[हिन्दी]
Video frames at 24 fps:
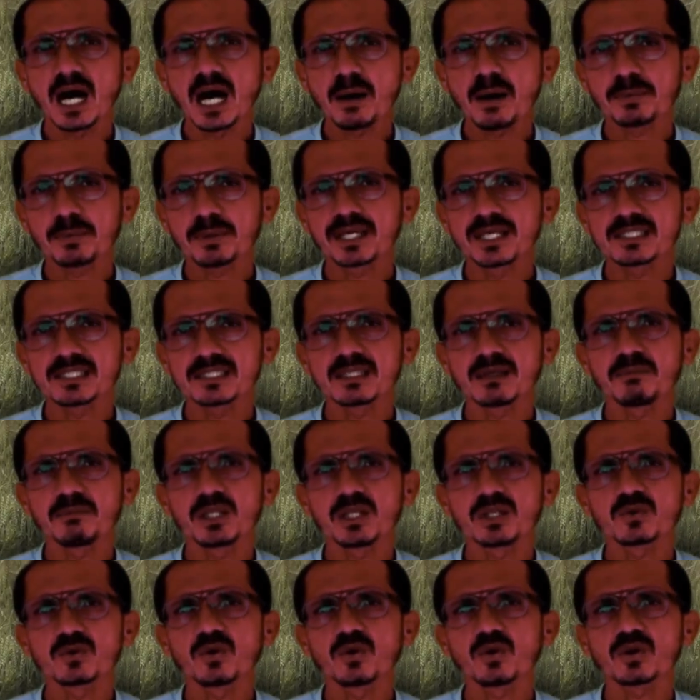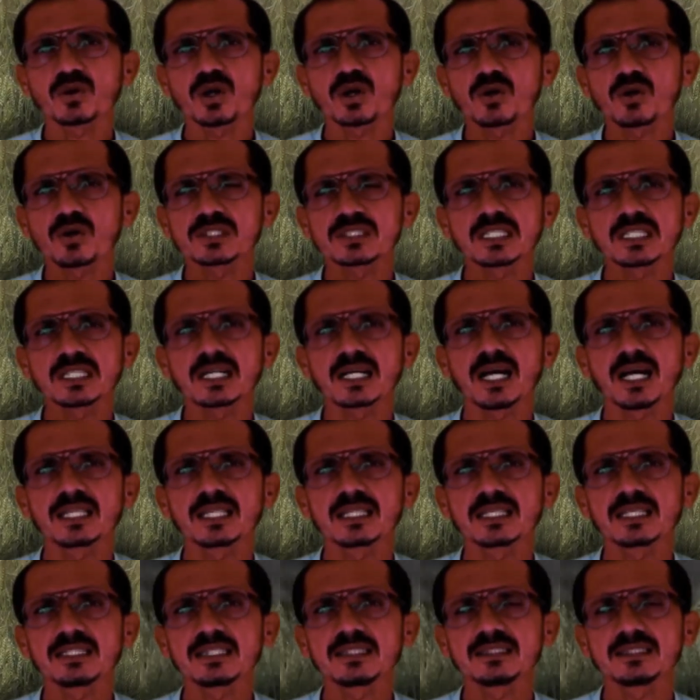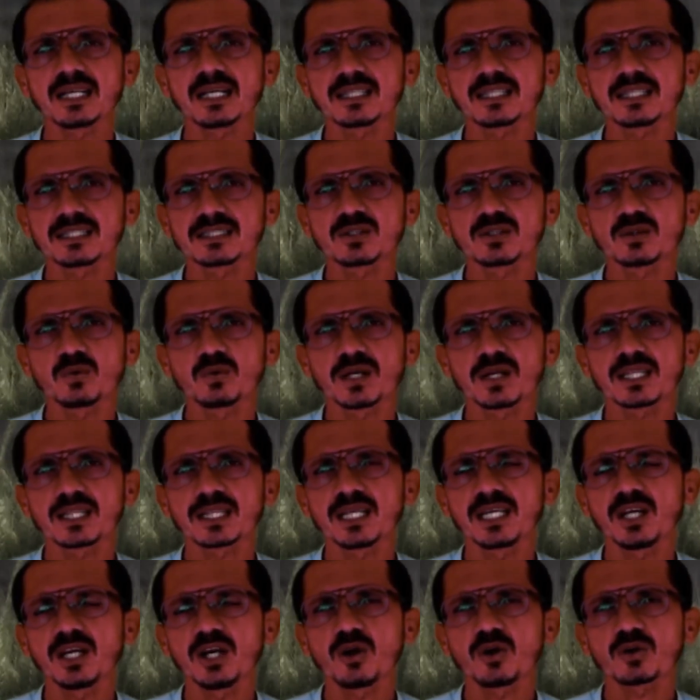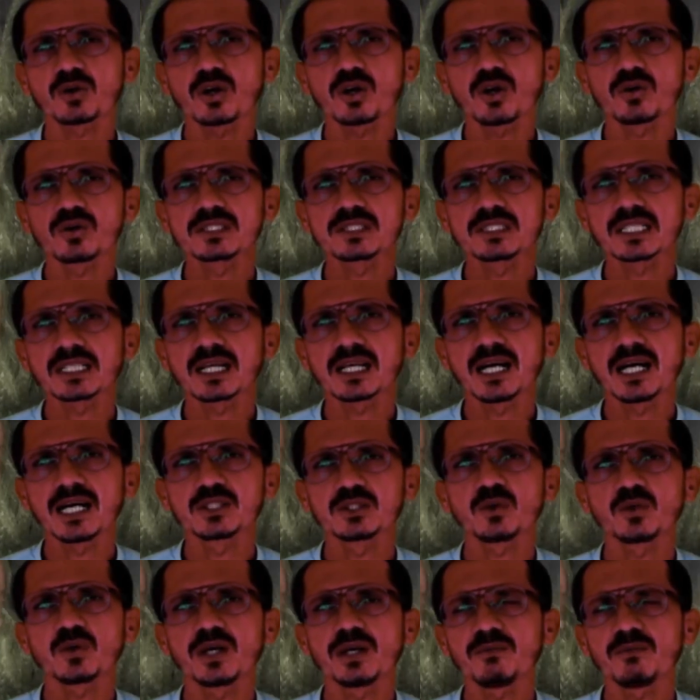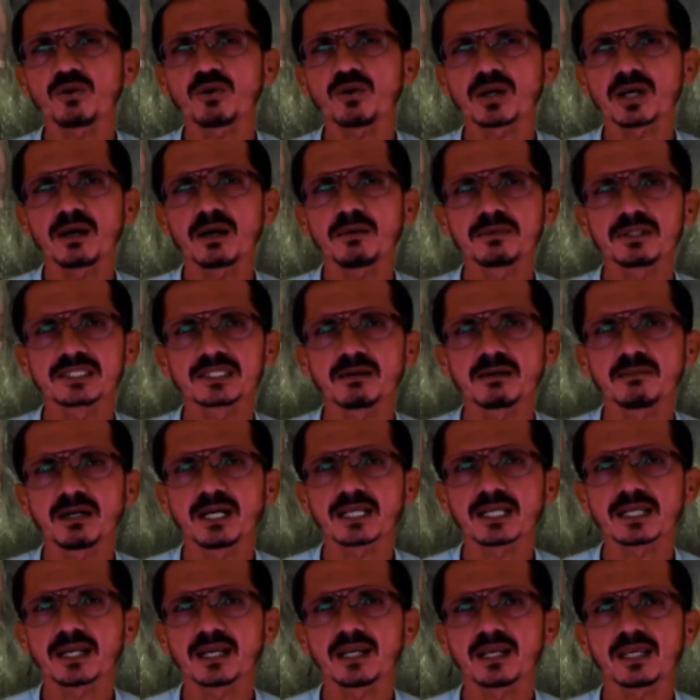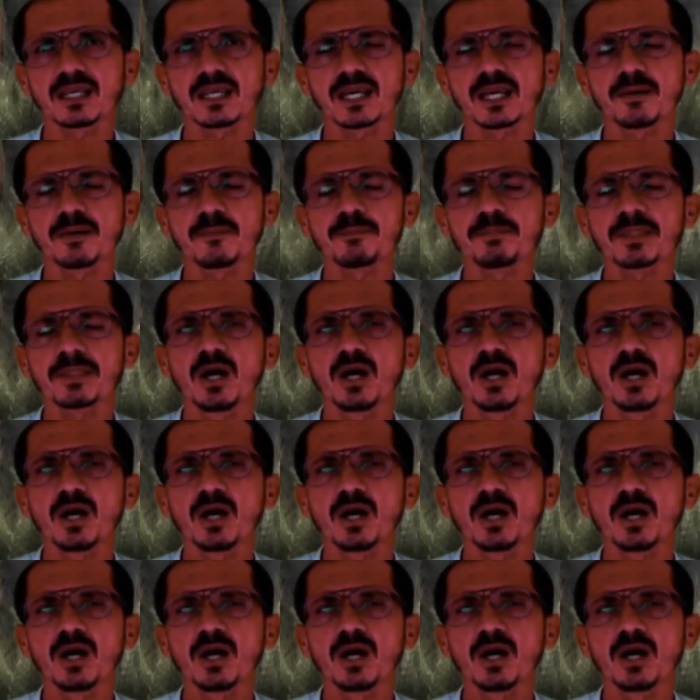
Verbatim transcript: आपकी ज़मीन को कौन सी खाद की ज़्यादा ज़रूरत है और कौन सी खाद जो है वो कम इस्तेमाल करनी है